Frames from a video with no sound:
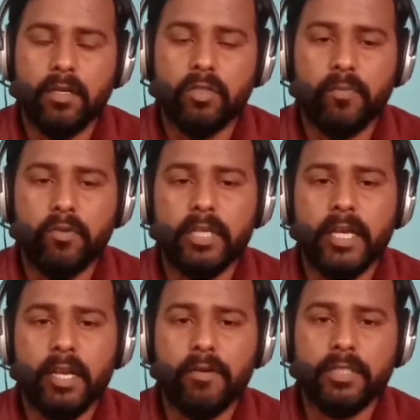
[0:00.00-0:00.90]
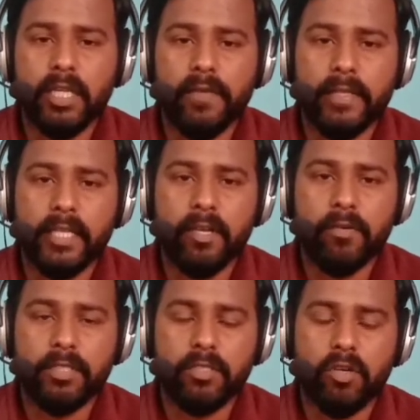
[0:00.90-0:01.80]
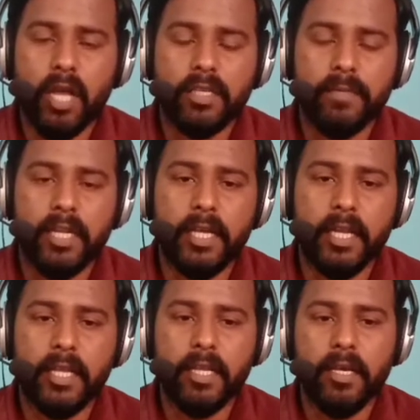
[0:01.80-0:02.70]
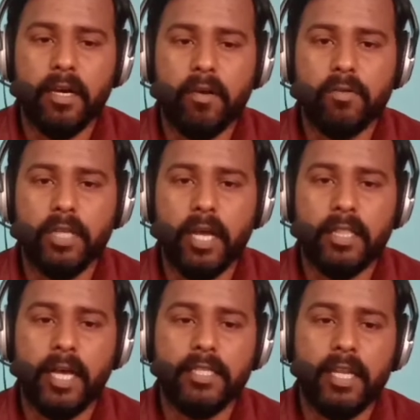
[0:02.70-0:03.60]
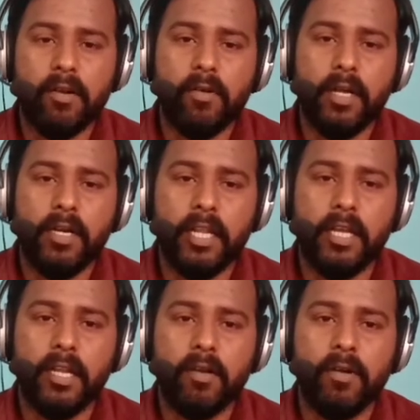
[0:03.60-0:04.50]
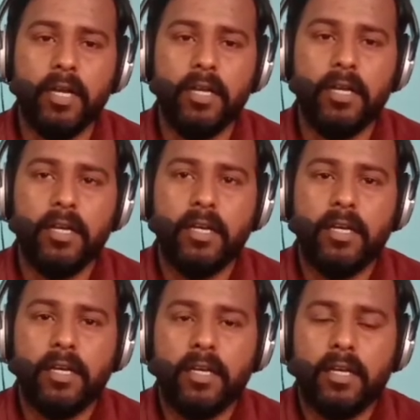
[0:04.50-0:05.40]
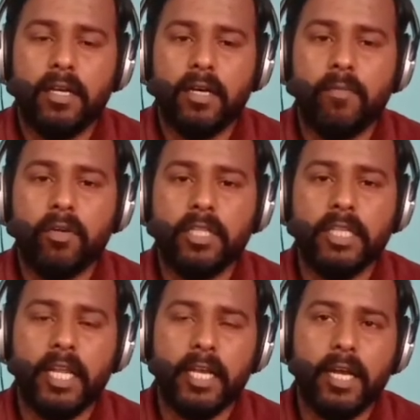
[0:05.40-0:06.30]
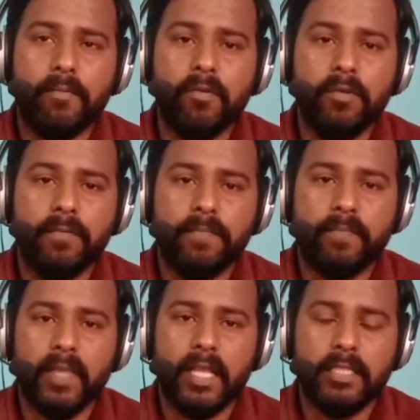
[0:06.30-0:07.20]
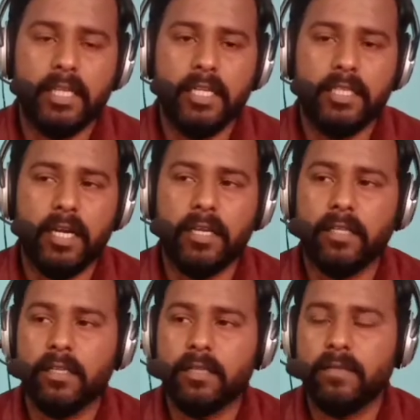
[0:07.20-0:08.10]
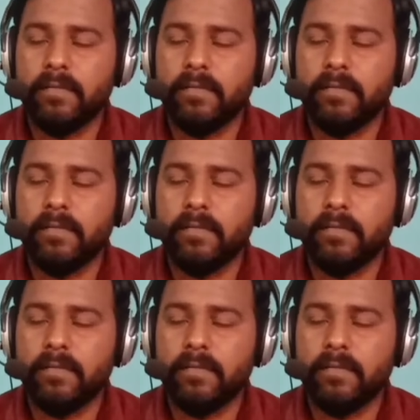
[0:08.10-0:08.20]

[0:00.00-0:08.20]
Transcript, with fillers: जो पूछा गया क्वेश्चन है वैसा ही क्वेश्चन को आज हम डील करेंगे कुछ अंदाज अलग होगा ट्रिक अलग होगा बहुत अच्छा लगेगा आपको चलिए स्टार्ट करते हैं